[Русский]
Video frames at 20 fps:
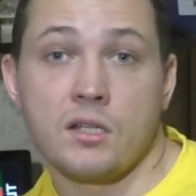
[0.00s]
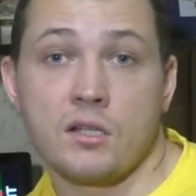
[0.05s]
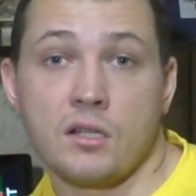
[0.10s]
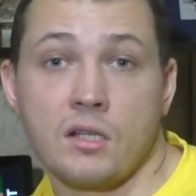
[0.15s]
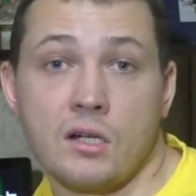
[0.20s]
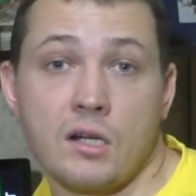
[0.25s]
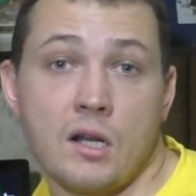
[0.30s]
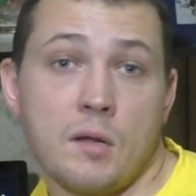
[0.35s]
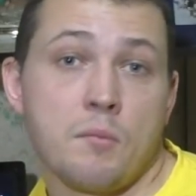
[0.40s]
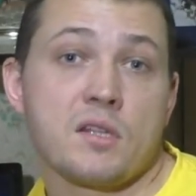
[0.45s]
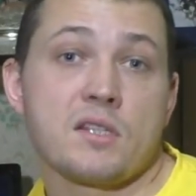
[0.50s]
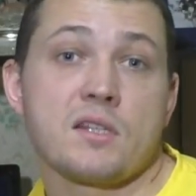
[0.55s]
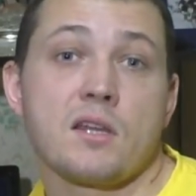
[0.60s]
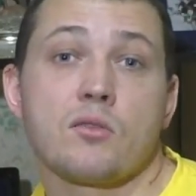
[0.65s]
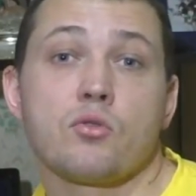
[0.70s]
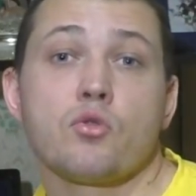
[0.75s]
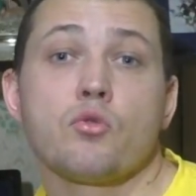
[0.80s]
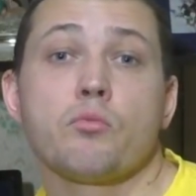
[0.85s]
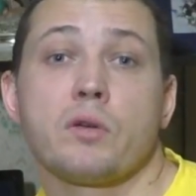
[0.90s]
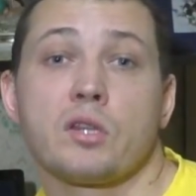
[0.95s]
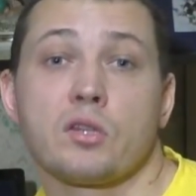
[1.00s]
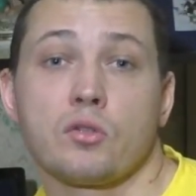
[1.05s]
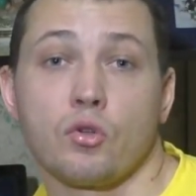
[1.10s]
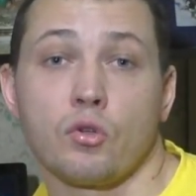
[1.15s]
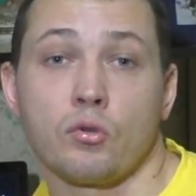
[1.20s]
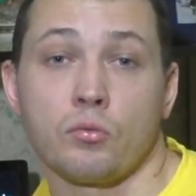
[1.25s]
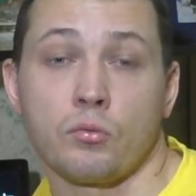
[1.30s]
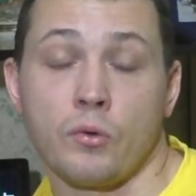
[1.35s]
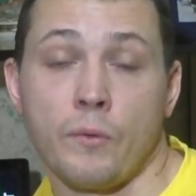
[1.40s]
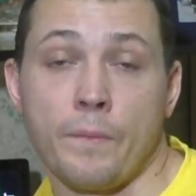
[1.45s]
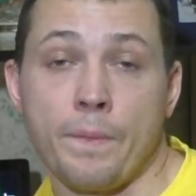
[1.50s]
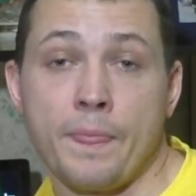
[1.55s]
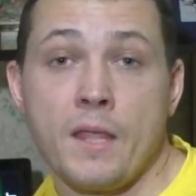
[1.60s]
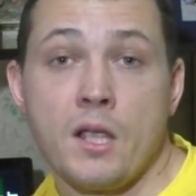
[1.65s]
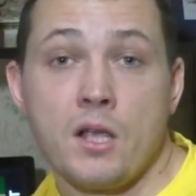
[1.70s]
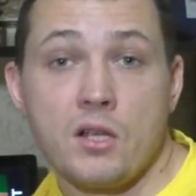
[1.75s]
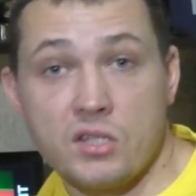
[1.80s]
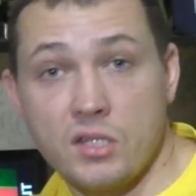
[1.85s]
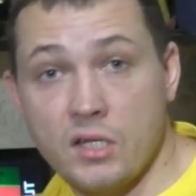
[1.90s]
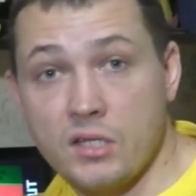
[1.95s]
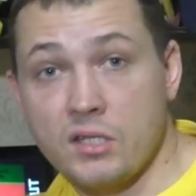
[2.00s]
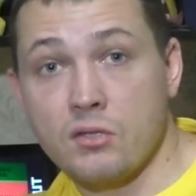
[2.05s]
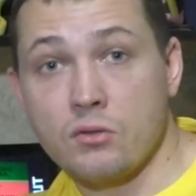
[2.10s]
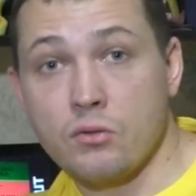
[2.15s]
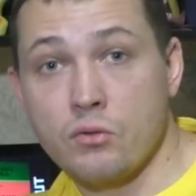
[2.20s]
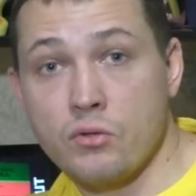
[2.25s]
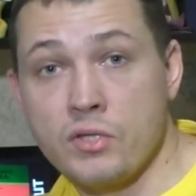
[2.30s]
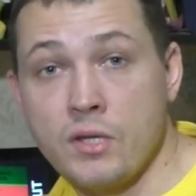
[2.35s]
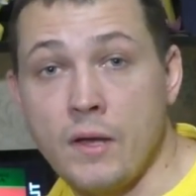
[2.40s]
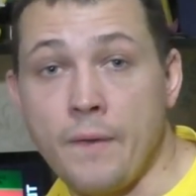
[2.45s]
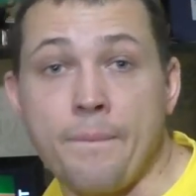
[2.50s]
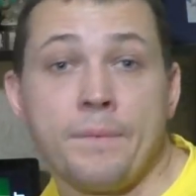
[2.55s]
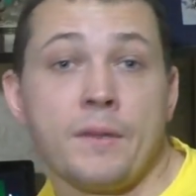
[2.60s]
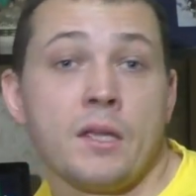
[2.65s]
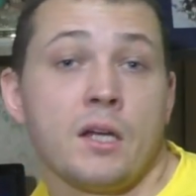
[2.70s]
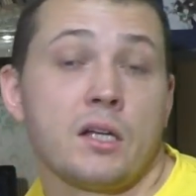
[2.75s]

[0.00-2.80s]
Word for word: килограмма за одну подкормку. Кстати, друзья,